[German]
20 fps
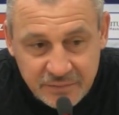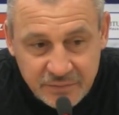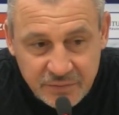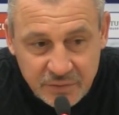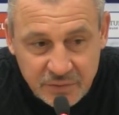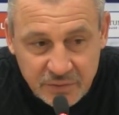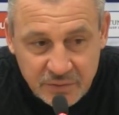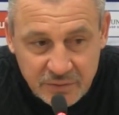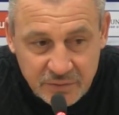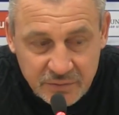
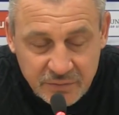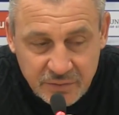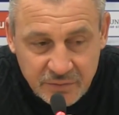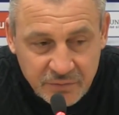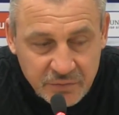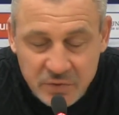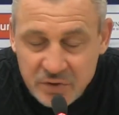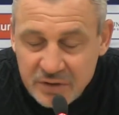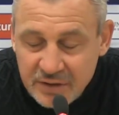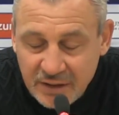für,
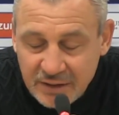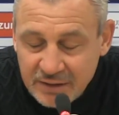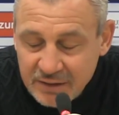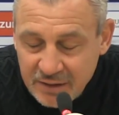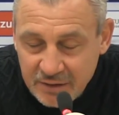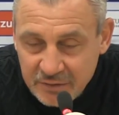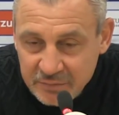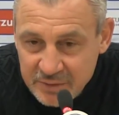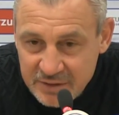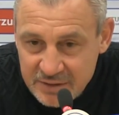für
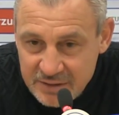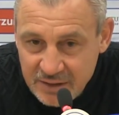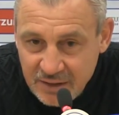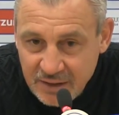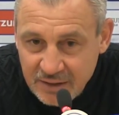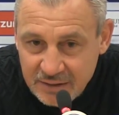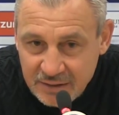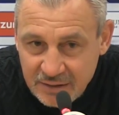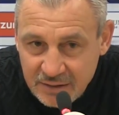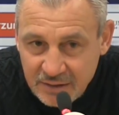Startelf mit
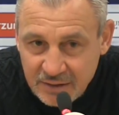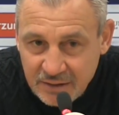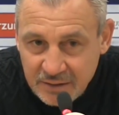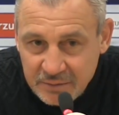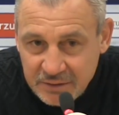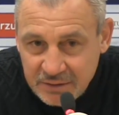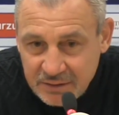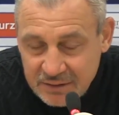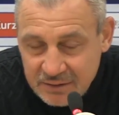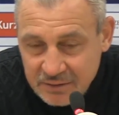Sicherheit nicht,
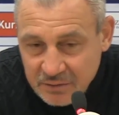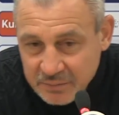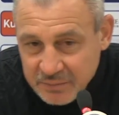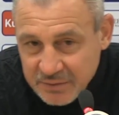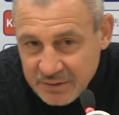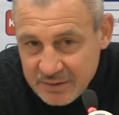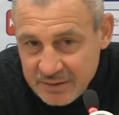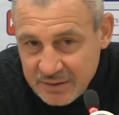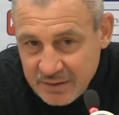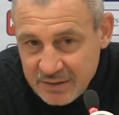aber da, ob
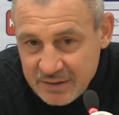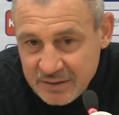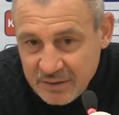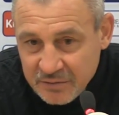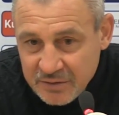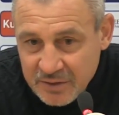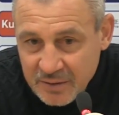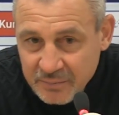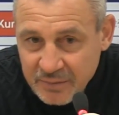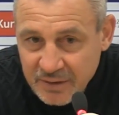das jetzt
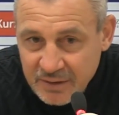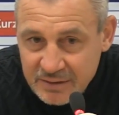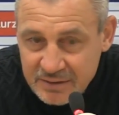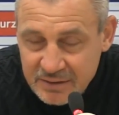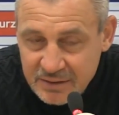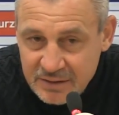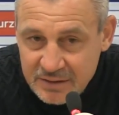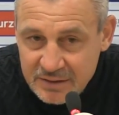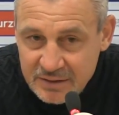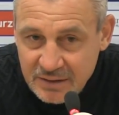auf der Bank
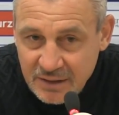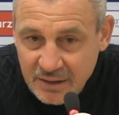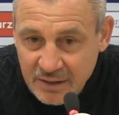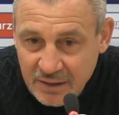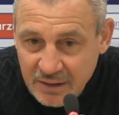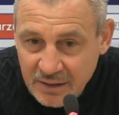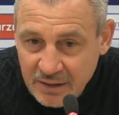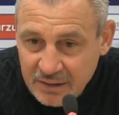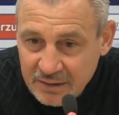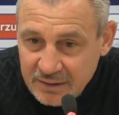sitzt,
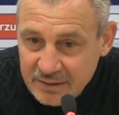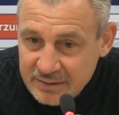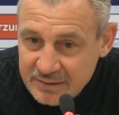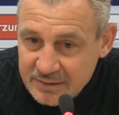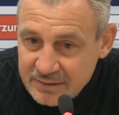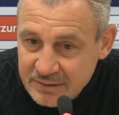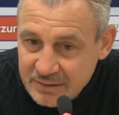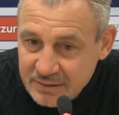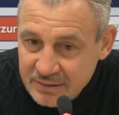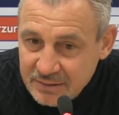
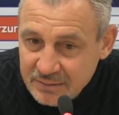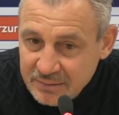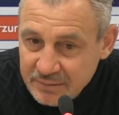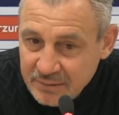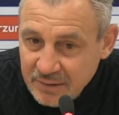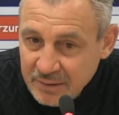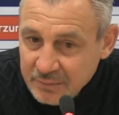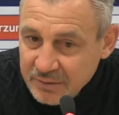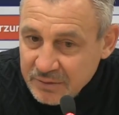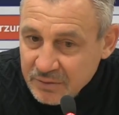das äh,
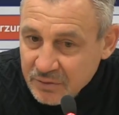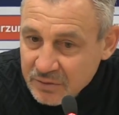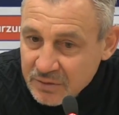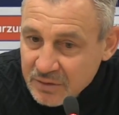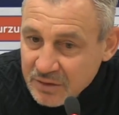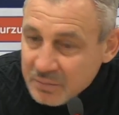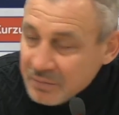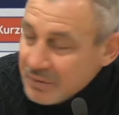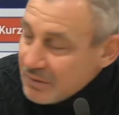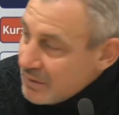habe ich noch
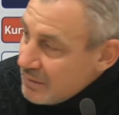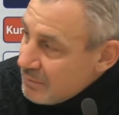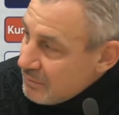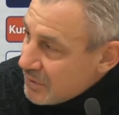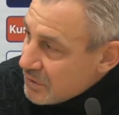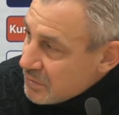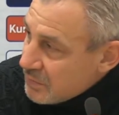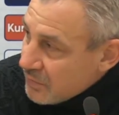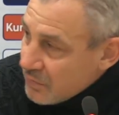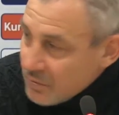nicht mit ihm
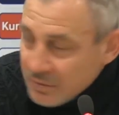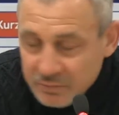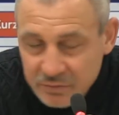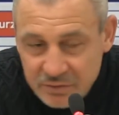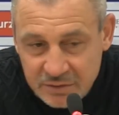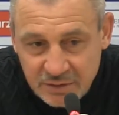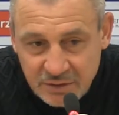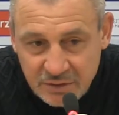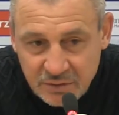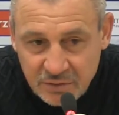besprochen.
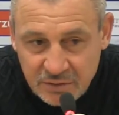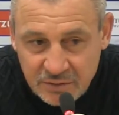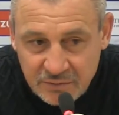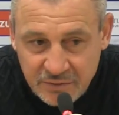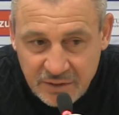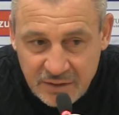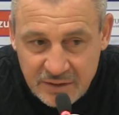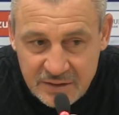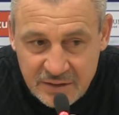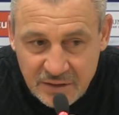Muss ich gucken,
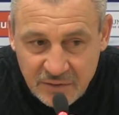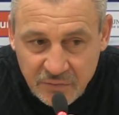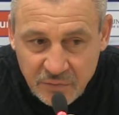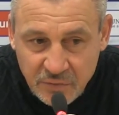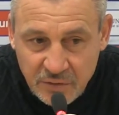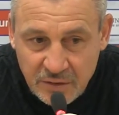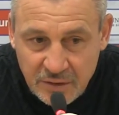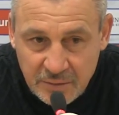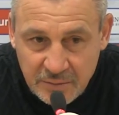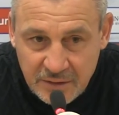wie er sich
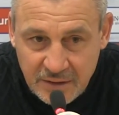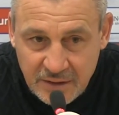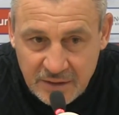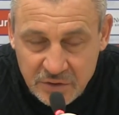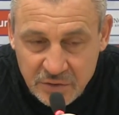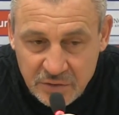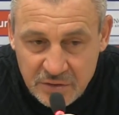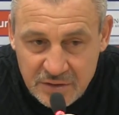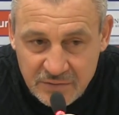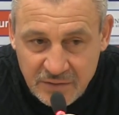fühlt. Aber der hat
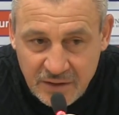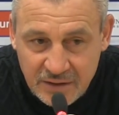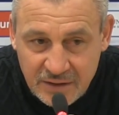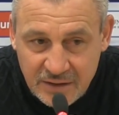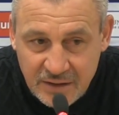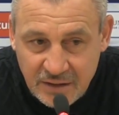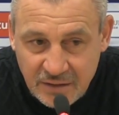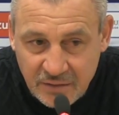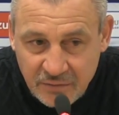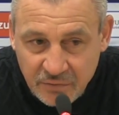schon zwei
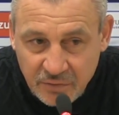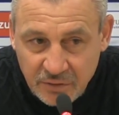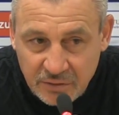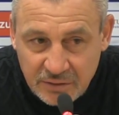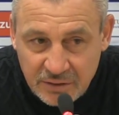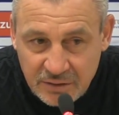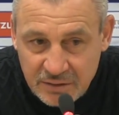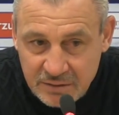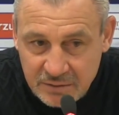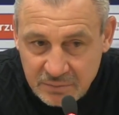Tage voll
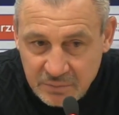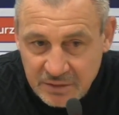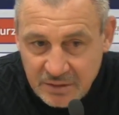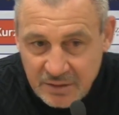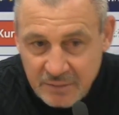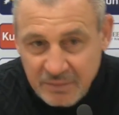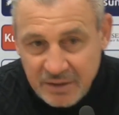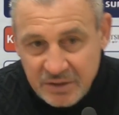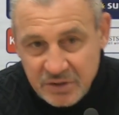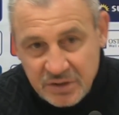trainiert mit
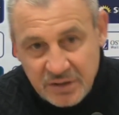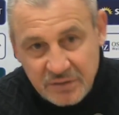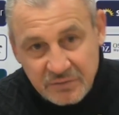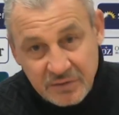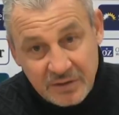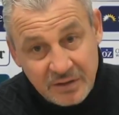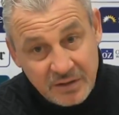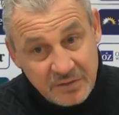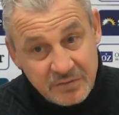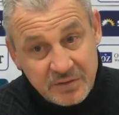der Mannschaft.
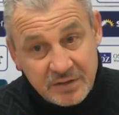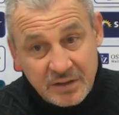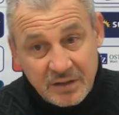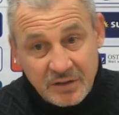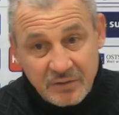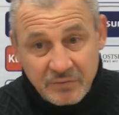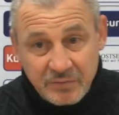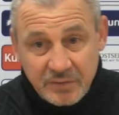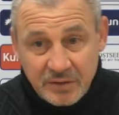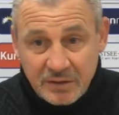
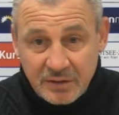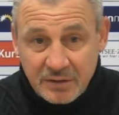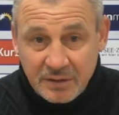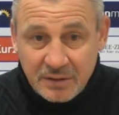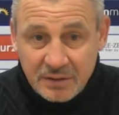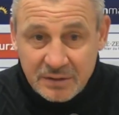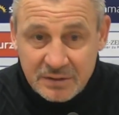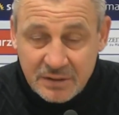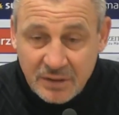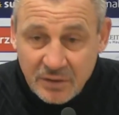Wilevsev
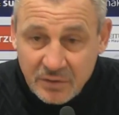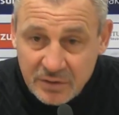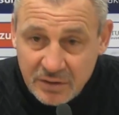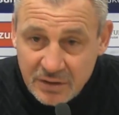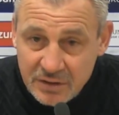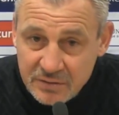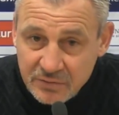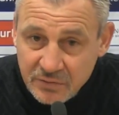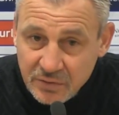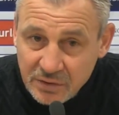äh, ist auch
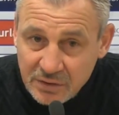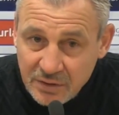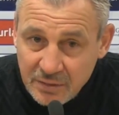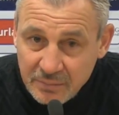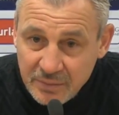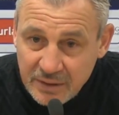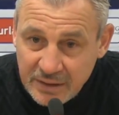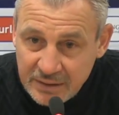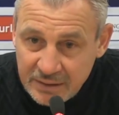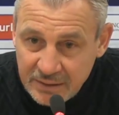jetzt voll
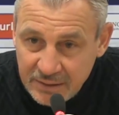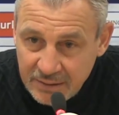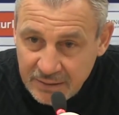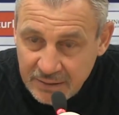dabei.